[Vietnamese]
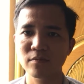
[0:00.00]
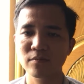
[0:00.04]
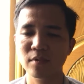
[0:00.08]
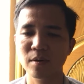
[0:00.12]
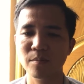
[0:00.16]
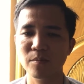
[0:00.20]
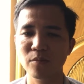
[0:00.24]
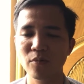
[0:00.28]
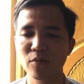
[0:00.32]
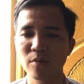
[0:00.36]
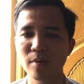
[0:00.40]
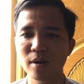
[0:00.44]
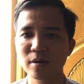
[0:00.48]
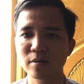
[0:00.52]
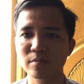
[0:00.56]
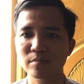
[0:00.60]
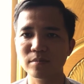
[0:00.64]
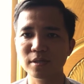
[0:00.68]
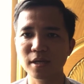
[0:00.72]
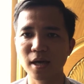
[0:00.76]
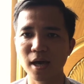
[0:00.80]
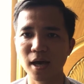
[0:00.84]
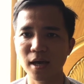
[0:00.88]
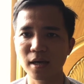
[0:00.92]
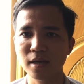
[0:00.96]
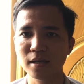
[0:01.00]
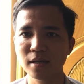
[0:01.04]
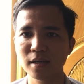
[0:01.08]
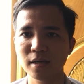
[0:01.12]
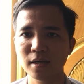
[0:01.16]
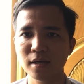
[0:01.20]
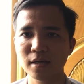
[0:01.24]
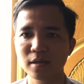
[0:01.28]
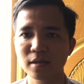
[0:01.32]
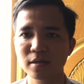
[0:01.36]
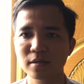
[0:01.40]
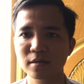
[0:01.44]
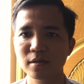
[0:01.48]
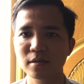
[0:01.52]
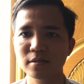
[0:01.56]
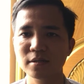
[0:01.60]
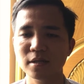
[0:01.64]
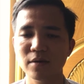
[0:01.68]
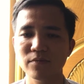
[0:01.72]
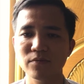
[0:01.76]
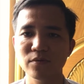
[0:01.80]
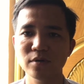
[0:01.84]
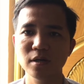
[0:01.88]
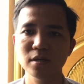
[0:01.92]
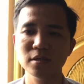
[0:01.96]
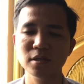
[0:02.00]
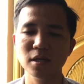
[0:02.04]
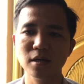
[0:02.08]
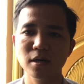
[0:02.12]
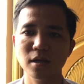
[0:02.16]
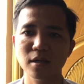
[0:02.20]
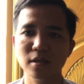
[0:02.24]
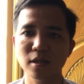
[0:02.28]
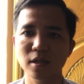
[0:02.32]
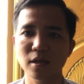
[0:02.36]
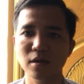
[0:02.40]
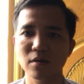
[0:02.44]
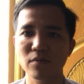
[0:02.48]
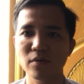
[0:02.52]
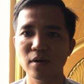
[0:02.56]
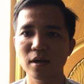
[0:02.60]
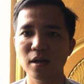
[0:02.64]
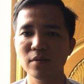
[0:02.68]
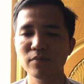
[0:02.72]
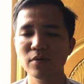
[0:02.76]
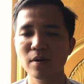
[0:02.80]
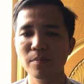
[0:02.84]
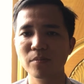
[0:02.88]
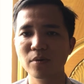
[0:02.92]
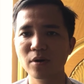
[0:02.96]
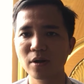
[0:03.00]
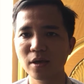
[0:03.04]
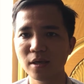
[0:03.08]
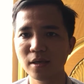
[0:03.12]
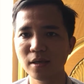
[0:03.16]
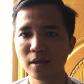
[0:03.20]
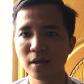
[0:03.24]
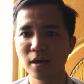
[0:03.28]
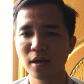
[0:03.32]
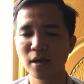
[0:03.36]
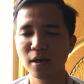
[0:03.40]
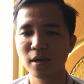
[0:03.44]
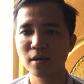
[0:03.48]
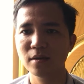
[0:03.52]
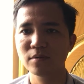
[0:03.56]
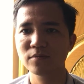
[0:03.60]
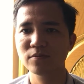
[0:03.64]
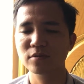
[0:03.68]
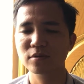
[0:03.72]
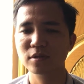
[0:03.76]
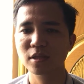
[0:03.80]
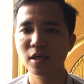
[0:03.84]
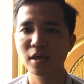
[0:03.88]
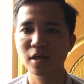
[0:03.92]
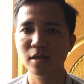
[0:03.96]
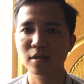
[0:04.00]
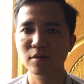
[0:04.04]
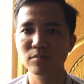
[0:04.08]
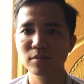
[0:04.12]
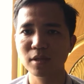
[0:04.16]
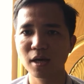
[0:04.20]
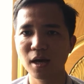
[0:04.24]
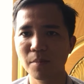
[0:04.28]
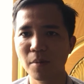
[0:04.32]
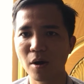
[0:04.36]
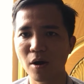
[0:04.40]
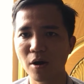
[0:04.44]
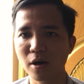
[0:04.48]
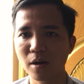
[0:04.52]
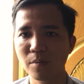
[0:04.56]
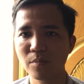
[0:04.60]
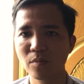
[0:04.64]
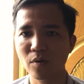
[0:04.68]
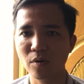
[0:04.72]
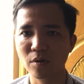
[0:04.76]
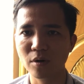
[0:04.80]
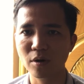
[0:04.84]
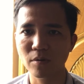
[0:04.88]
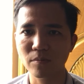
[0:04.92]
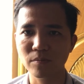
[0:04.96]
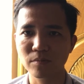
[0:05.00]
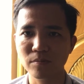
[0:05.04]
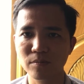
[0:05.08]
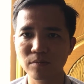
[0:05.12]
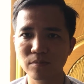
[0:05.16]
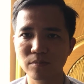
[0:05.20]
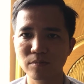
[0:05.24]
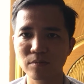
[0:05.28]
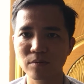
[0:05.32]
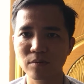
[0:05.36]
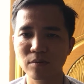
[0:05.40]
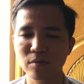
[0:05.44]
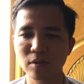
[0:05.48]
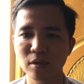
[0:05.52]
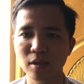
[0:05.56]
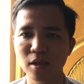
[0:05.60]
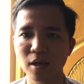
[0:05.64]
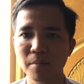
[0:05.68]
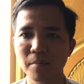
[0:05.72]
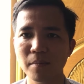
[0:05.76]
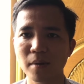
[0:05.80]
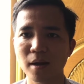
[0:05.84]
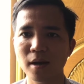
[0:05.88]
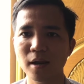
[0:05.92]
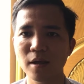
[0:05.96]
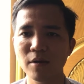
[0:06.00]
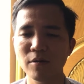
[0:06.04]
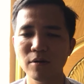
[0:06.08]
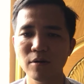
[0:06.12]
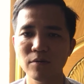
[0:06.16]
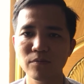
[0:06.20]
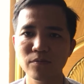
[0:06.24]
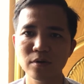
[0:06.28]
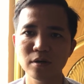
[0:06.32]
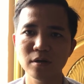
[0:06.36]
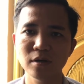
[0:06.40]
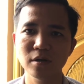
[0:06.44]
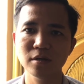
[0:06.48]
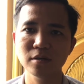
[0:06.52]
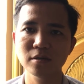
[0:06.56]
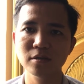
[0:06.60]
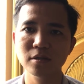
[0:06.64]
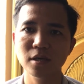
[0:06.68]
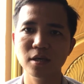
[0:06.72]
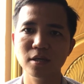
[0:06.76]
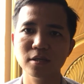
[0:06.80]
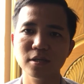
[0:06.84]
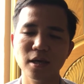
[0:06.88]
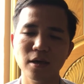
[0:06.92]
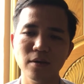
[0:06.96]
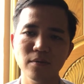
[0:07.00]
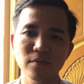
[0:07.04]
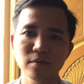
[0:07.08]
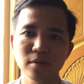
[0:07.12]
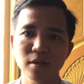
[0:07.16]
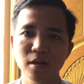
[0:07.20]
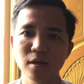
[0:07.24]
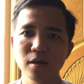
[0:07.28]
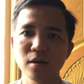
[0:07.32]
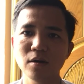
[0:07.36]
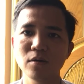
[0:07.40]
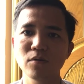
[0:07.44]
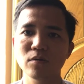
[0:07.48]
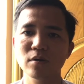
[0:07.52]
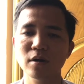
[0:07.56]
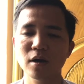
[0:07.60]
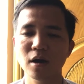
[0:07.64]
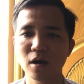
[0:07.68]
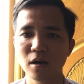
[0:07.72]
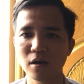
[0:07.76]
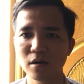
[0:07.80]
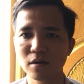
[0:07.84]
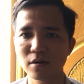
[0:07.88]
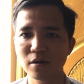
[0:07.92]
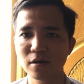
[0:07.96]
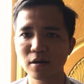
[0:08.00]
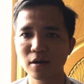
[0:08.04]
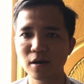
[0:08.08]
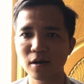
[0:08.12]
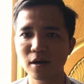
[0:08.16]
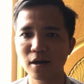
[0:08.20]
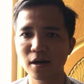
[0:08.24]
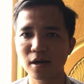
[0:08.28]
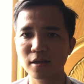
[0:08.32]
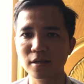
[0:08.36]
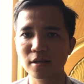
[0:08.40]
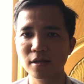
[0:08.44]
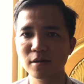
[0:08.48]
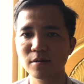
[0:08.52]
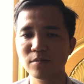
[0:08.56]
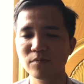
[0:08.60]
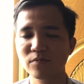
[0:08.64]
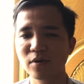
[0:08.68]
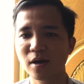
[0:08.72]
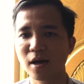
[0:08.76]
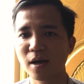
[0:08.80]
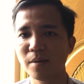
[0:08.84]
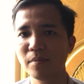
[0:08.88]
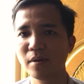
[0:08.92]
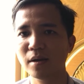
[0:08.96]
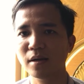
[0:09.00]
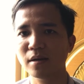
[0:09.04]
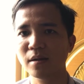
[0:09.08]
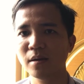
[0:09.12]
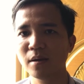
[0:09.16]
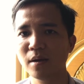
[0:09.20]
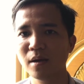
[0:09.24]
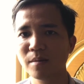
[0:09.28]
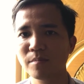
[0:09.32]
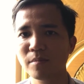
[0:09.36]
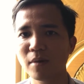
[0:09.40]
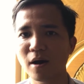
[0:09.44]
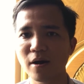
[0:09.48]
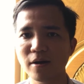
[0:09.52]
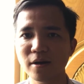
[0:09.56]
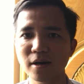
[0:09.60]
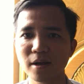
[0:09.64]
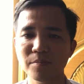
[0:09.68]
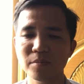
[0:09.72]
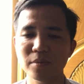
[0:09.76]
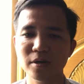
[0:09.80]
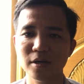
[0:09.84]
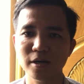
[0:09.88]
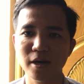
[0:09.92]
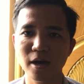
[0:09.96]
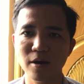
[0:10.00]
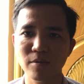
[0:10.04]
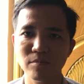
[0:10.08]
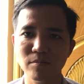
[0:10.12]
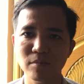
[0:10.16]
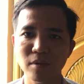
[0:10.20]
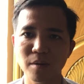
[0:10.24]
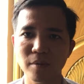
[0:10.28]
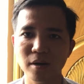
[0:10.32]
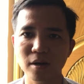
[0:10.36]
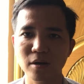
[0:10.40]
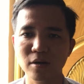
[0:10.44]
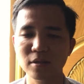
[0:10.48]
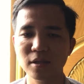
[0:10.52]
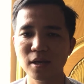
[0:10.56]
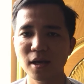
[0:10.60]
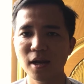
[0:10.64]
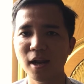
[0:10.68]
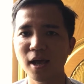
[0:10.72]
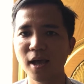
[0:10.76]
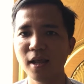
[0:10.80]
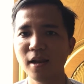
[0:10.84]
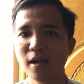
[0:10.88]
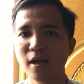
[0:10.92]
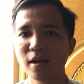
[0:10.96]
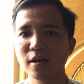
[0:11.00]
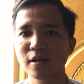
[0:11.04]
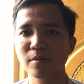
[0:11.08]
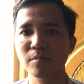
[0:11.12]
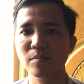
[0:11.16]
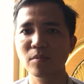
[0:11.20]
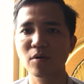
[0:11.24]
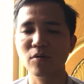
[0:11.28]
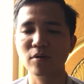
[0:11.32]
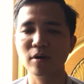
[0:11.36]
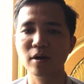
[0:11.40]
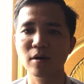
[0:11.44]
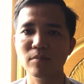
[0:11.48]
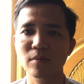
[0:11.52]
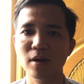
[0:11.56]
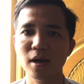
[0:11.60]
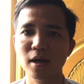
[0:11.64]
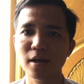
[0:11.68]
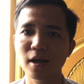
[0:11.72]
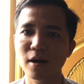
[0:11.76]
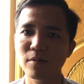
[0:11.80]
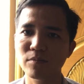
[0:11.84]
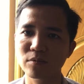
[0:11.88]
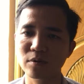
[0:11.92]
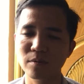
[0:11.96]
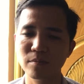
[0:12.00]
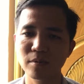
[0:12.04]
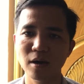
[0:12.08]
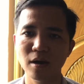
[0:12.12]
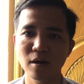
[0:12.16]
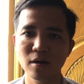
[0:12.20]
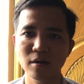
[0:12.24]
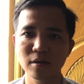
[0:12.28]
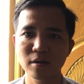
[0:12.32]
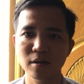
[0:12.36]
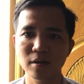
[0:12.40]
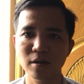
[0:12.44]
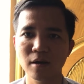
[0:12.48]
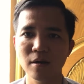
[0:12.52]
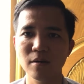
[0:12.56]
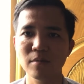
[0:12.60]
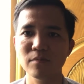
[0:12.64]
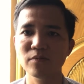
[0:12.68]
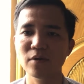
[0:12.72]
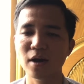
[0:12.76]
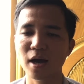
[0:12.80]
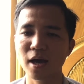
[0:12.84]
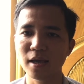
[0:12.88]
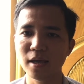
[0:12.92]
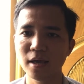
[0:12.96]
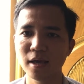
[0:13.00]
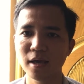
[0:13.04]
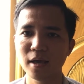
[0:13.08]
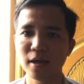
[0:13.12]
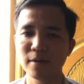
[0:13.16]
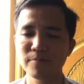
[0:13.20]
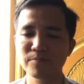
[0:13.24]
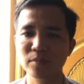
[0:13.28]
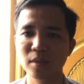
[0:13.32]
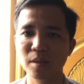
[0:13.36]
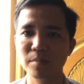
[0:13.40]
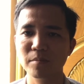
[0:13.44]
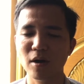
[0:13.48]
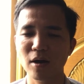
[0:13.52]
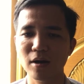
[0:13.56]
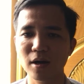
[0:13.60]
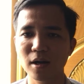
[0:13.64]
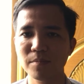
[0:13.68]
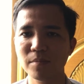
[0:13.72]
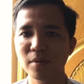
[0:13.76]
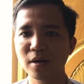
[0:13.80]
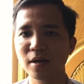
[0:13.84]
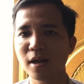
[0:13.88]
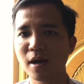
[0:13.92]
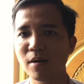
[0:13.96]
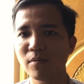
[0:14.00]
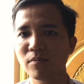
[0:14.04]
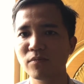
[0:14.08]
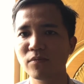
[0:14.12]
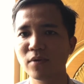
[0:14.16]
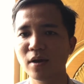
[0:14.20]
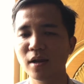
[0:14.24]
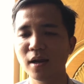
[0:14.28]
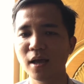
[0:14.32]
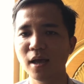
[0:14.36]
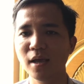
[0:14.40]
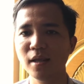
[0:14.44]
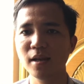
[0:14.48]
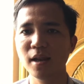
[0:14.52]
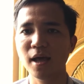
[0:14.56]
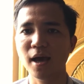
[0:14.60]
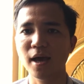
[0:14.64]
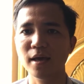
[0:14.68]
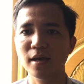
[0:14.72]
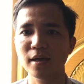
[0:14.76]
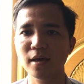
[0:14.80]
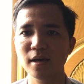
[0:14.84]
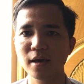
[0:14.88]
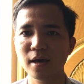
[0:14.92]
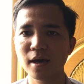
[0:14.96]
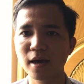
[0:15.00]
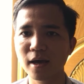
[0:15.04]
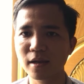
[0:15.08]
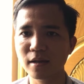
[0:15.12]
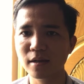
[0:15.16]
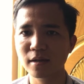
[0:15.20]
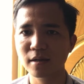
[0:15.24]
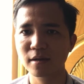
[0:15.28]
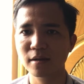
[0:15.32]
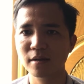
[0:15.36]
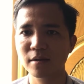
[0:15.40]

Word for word: và mua bất động sản nó sẽ vướng rất là nhiều về đến pháp lý tiền chúng ta bỏ ra một cục nhưng mà nếu nó vướng thì sẽ dính luôn đó à, chứ không phải mình bỏ ra 10 đồng mà mình có thể lấy lại được một đồng hai đồng trong đó thì nó không phải bỏ ra 10 đồng phải lấy lại hết